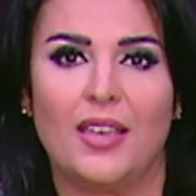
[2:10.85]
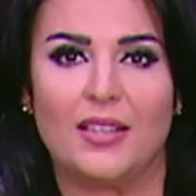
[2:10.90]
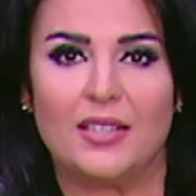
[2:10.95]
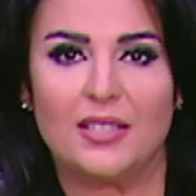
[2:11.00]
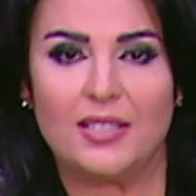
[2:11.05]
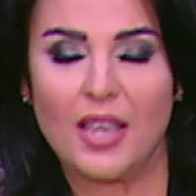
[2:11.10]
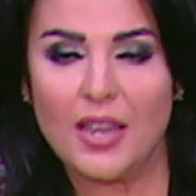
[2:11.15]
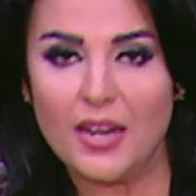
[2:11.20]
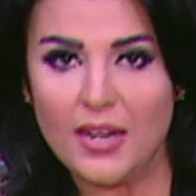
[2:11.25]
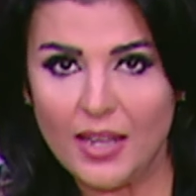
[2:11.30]

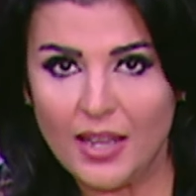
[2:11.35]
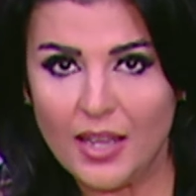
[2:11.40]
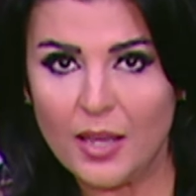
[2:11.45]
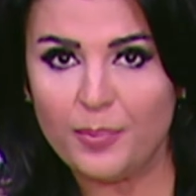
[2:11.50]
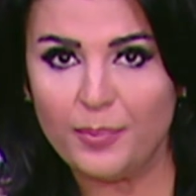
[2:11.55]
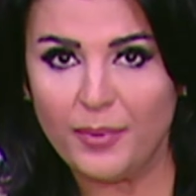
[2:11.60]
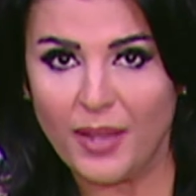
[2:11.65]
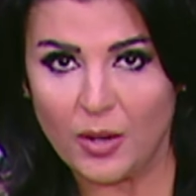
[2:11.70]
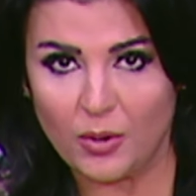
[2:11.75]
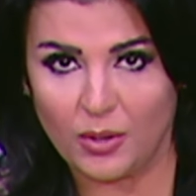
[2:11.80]
ازاي
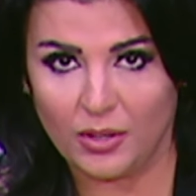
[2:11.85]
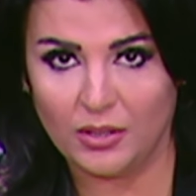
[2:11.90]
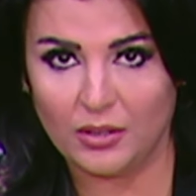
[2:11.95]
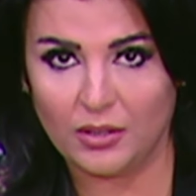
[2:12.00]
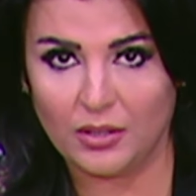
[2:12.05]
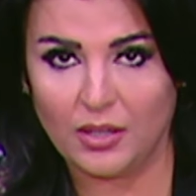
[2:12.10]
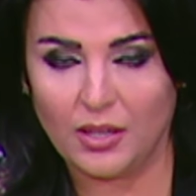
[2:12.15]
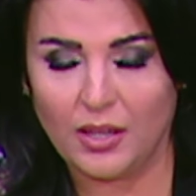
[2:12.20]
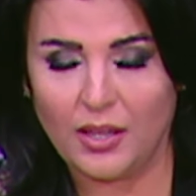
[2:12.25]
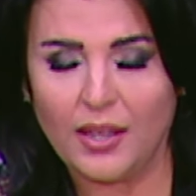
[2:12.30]
نجيب دواء
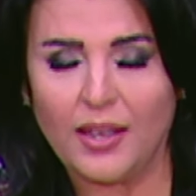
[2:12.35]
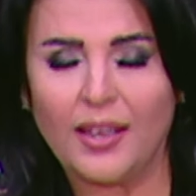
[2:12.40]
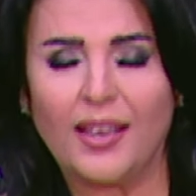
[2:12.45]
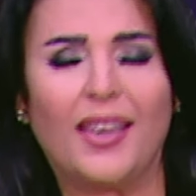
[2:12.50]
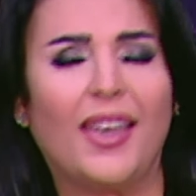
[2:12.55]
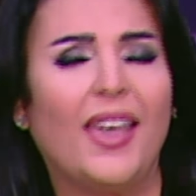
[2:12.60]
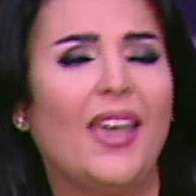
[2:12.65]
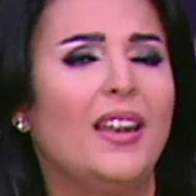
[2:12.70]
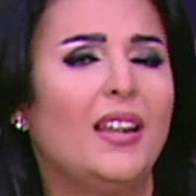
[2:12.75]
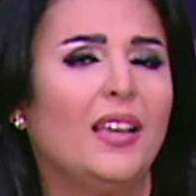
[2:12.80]

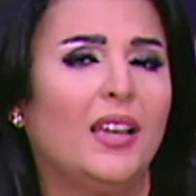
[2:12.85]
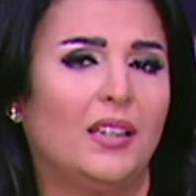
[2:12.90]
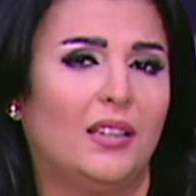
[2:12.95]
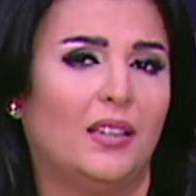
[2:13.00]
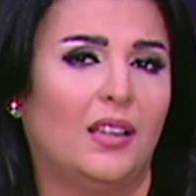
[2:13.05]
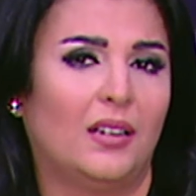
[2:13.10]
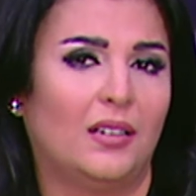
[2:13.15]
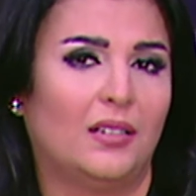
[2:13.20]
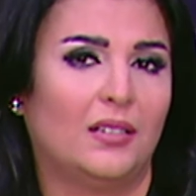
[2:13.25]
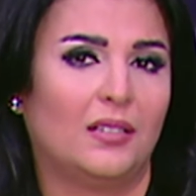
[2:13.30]
غالي
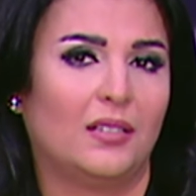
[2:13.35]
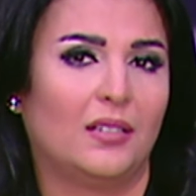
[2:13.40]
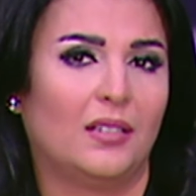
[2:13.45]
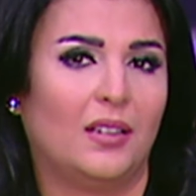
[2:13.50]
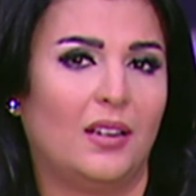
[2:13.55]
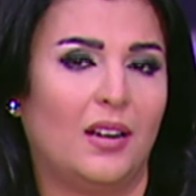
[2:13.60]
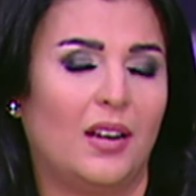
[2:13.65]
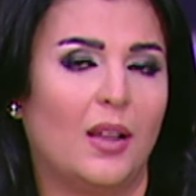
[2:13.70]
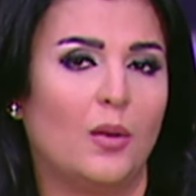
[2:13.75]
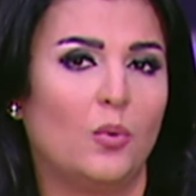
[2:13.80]
جدا
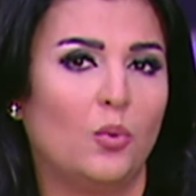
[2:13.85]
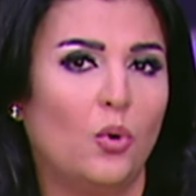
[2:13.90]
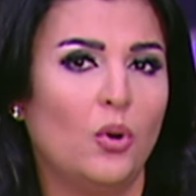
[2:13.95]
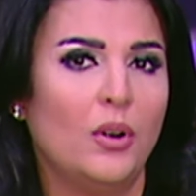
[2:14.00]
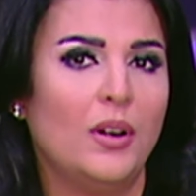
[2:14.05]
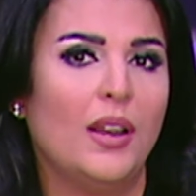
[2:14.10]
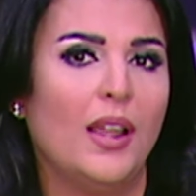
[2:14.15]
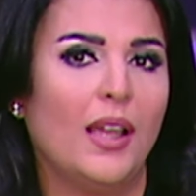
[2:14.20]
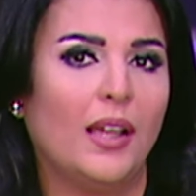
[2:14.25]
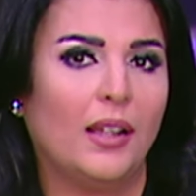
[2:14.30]
لو
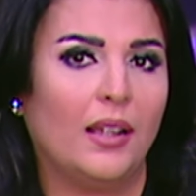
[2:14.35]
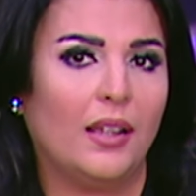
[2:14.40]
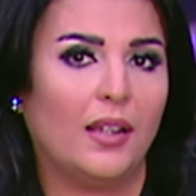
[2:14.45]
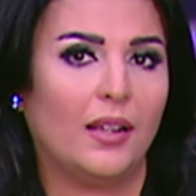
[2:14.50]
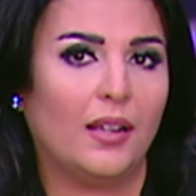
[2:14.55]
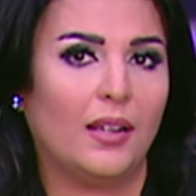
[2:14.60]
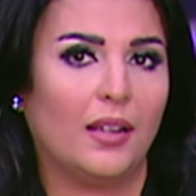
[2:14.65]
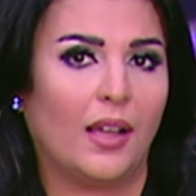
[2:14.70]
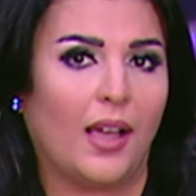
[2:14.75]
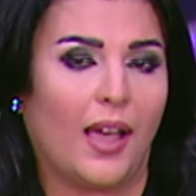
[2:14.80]
كنا
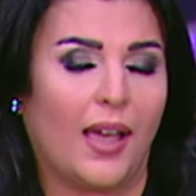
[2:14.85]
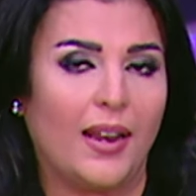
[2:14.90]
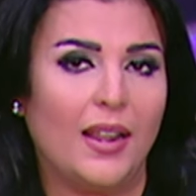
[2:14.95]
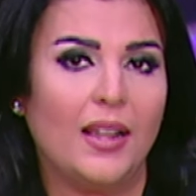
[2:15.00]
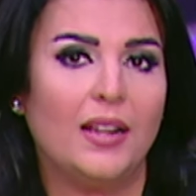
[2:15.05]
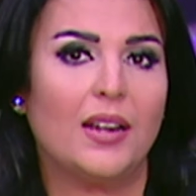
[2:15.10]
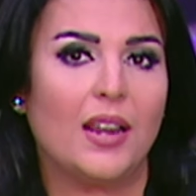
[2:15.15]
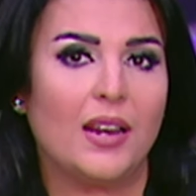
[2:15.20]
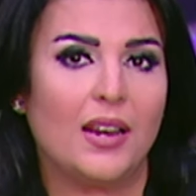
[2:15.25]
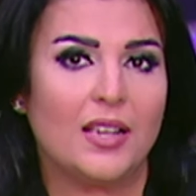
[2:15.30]

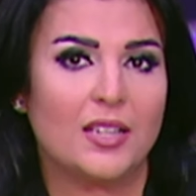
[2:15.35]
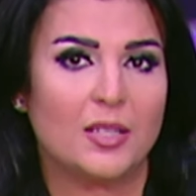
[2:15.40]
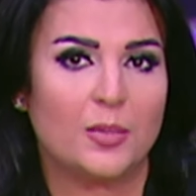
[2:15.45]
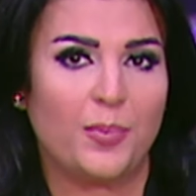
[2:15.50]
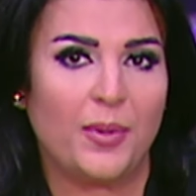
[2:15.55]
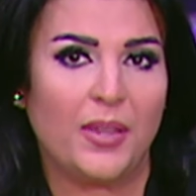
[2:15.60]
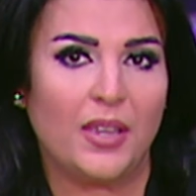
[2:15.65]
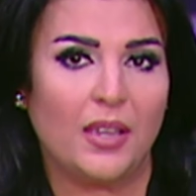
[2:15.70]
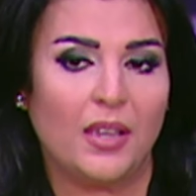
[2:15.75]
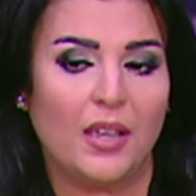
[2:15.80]
عالجنا الناس
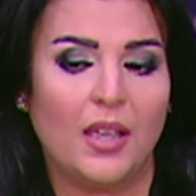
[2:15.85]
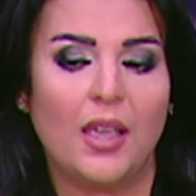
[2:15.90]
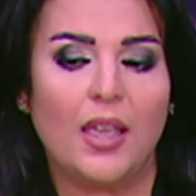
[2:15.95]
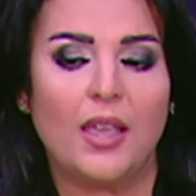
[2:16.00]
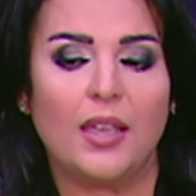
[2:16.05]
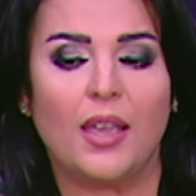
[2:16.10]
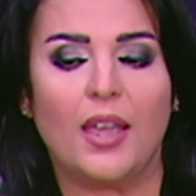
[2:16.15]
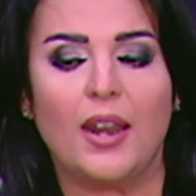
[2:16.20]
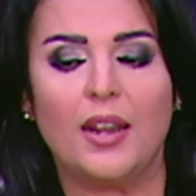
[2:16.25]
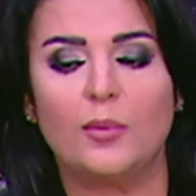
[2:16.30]
بيه
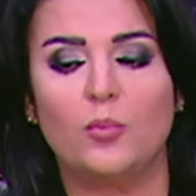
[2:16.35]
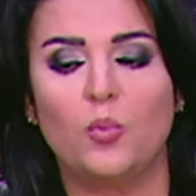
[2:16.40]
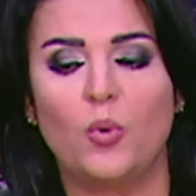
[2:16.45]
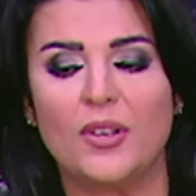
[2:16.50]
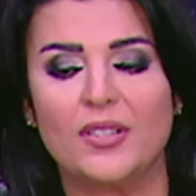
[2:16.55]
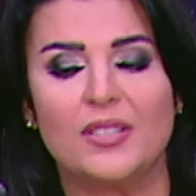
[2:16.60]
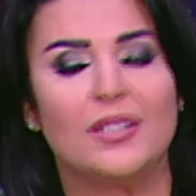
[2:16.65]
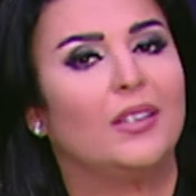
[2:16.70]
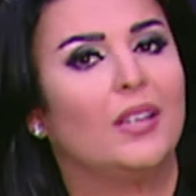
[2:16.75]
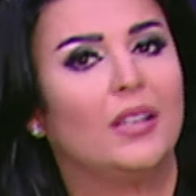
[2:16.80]
كانت
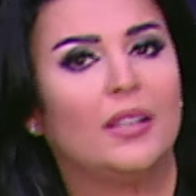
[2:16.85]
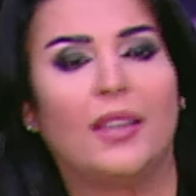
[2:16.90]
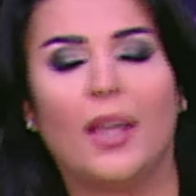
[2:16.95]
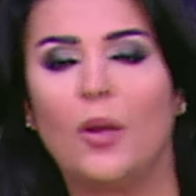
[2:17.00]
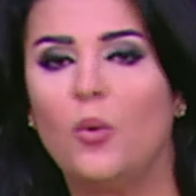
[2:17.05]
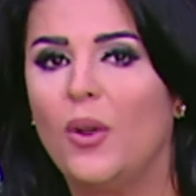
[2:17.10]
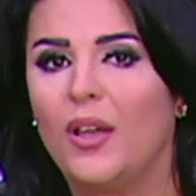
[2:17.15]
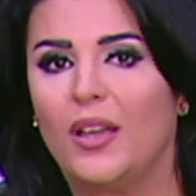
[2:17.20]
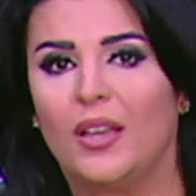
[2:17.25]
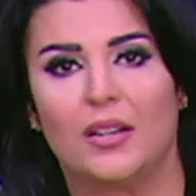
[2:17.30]
موازنه
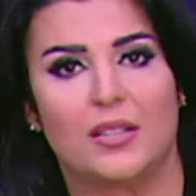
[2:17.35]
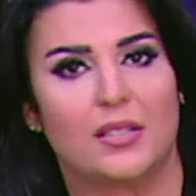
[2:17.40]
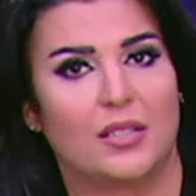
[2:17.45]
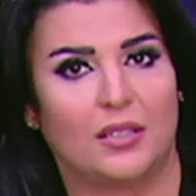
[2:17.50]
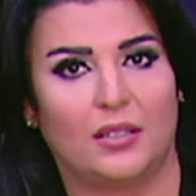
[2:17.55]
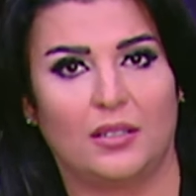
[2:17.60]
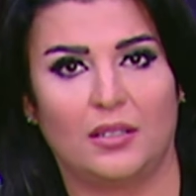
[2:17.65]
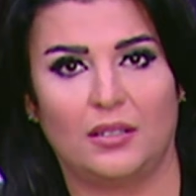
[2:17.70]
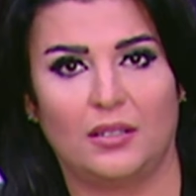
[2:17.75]
الدوله خلصت